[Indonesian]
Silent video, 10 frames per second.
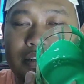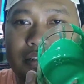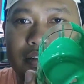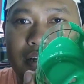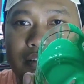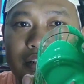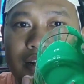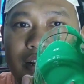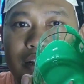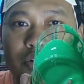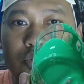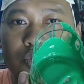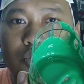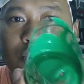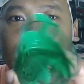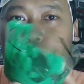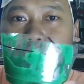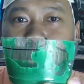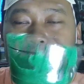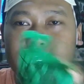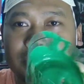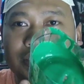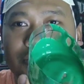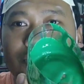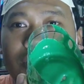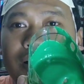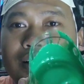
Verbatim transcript: nggak terlalu sedikit juga